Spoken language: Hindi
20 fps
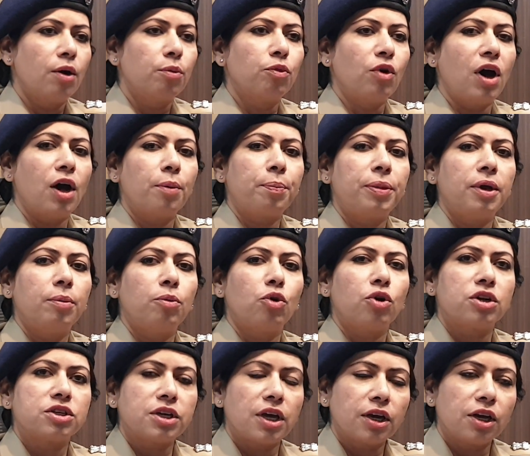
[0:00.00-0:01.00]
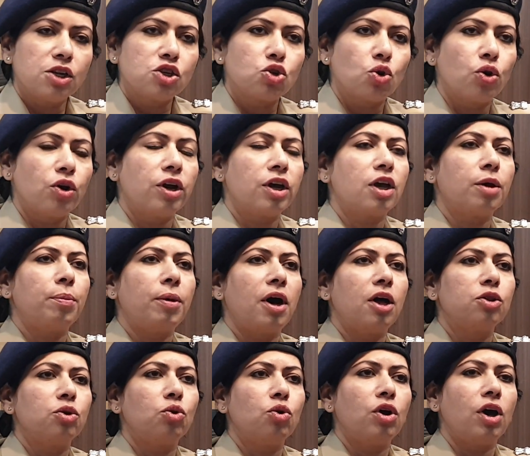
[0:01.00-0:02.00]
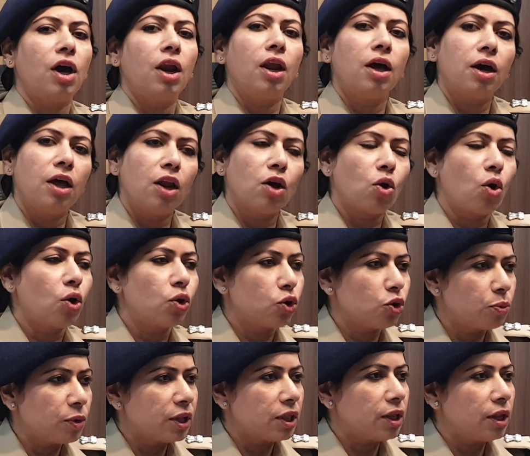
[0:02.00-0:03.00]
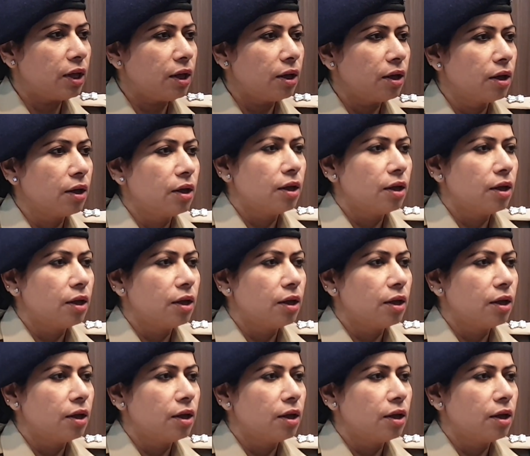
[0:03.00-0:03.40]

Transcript: वहाँ पर मोटरसाइकिल छोड़ने के बाद उन्होंने अलग अलग ऑटो बदले